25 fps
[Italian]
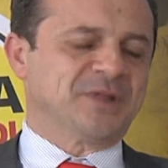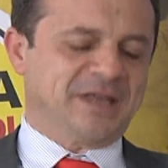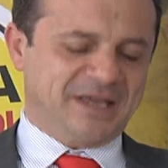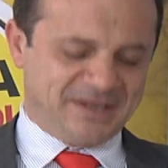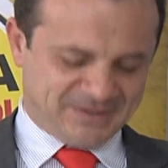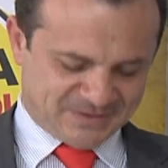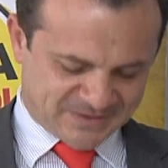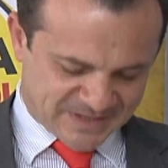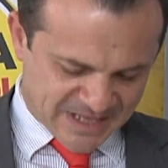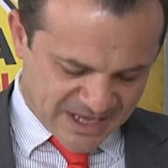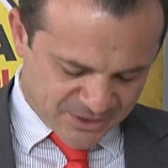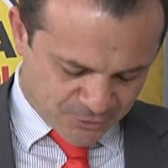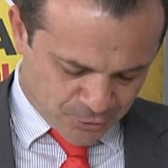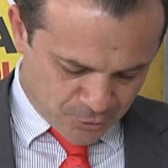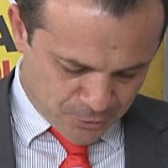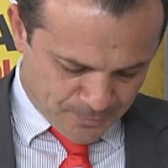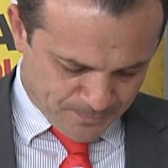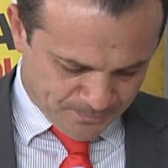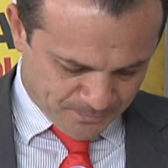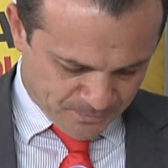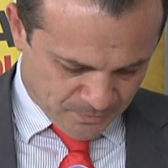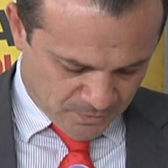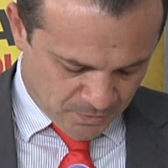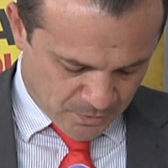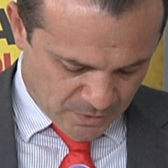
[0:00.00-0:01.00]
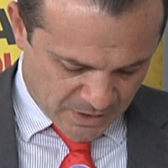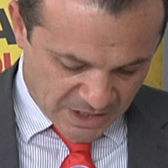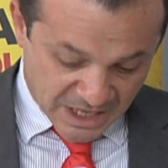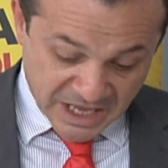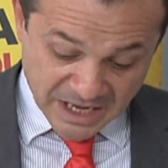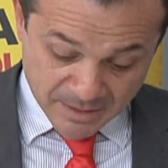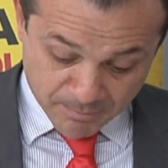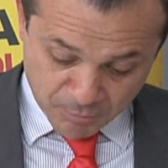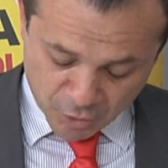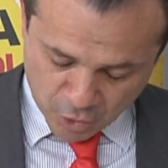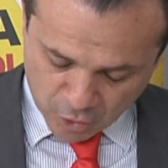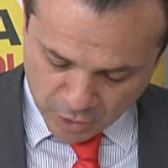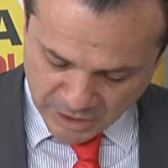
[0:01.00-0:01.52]
è stato
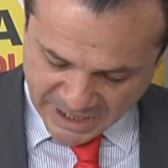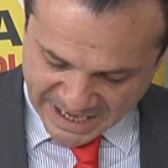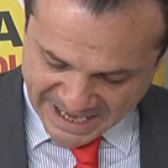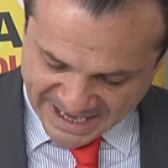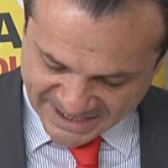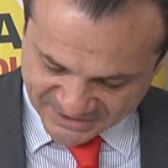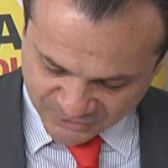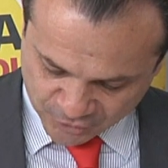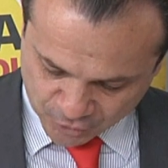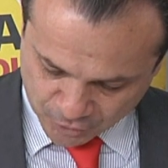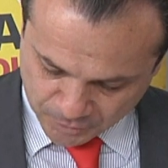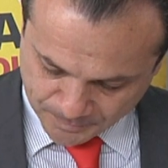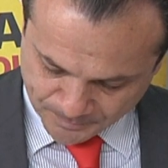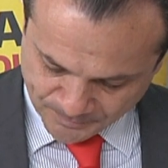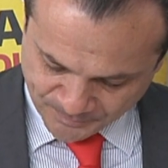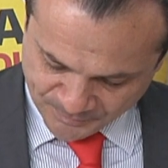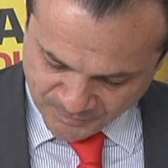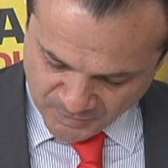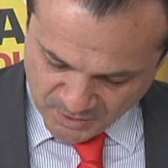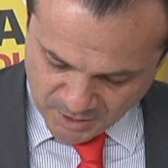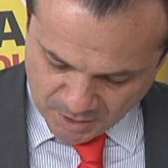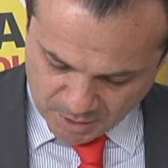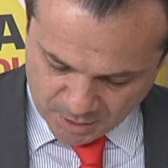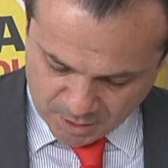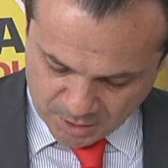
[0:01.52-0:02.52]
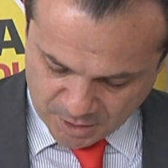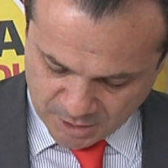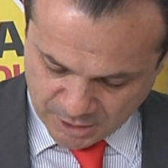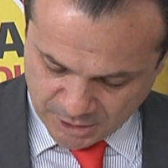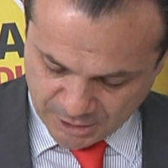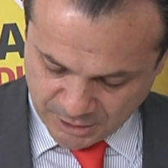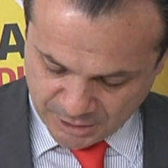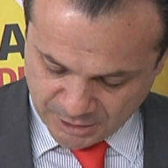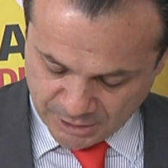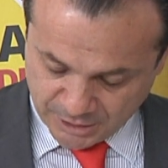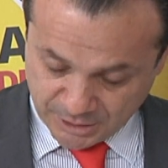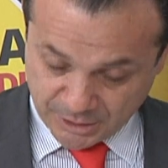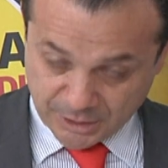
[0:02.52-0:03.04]
il mio caso
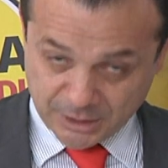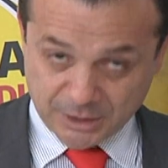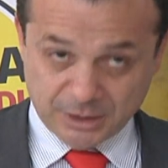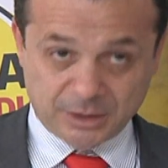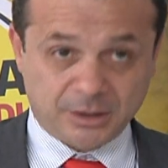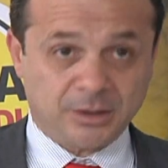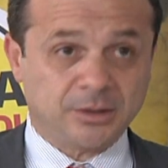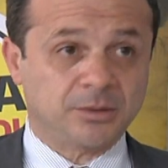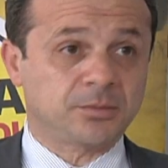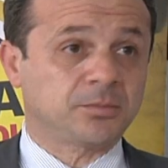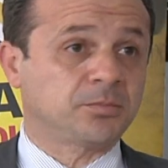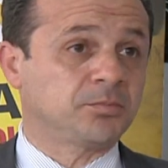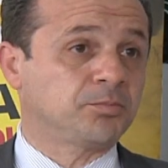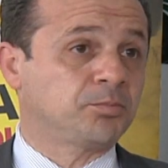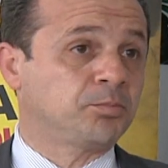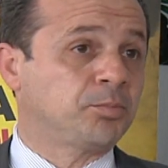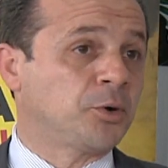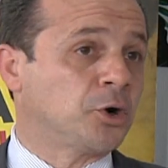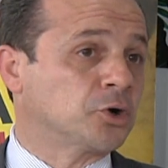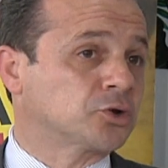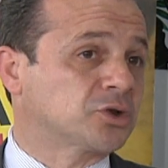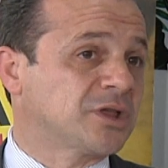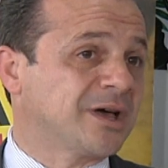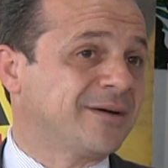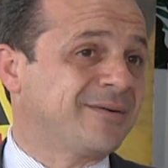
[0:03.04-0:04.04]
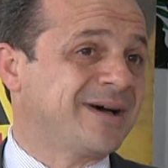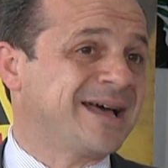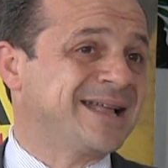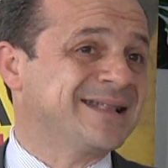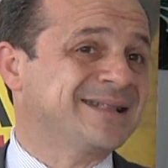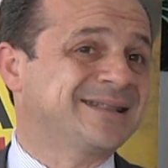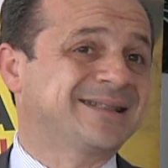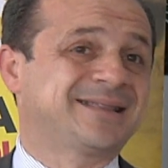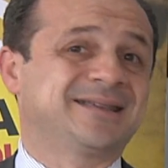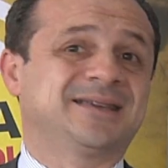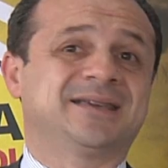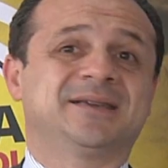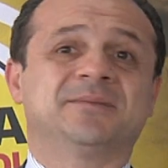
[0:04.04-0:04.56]
eh, porta
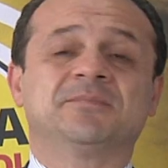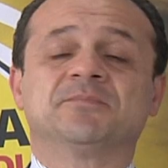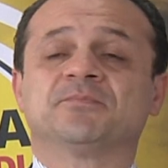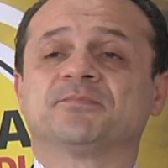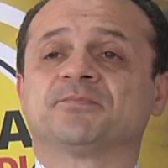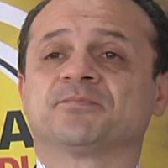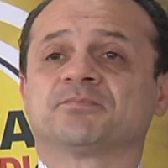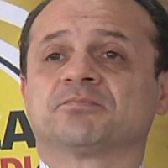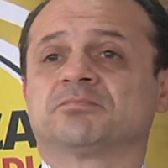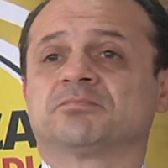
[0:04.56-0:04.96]
avanti